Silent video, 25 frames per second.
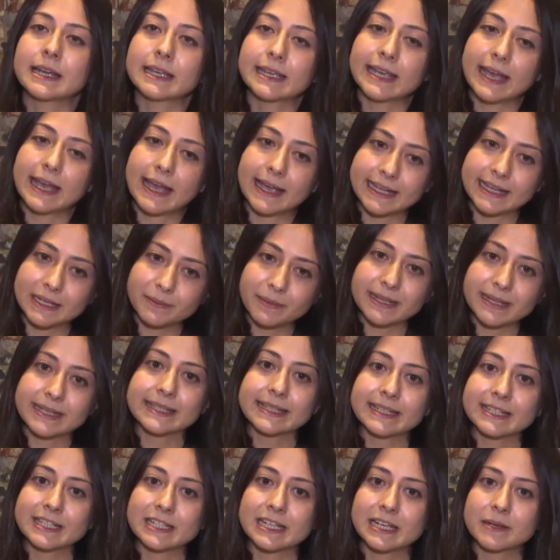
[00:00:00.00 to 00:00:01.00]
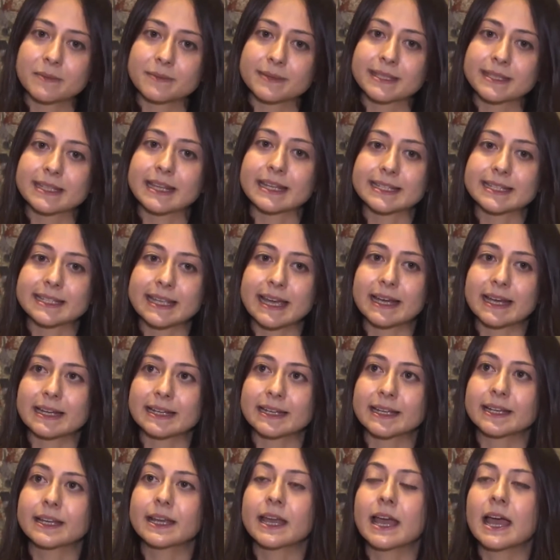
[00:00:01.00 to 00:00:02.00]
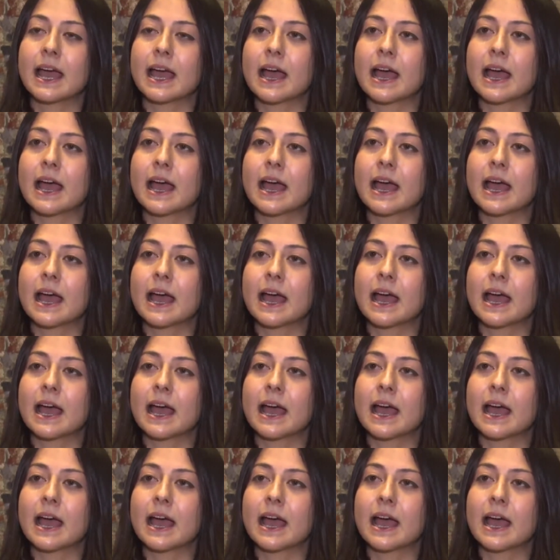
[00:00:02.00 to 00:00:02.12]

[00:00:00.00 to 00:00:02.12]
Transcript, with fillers: kendi bestecilerimizin eserleri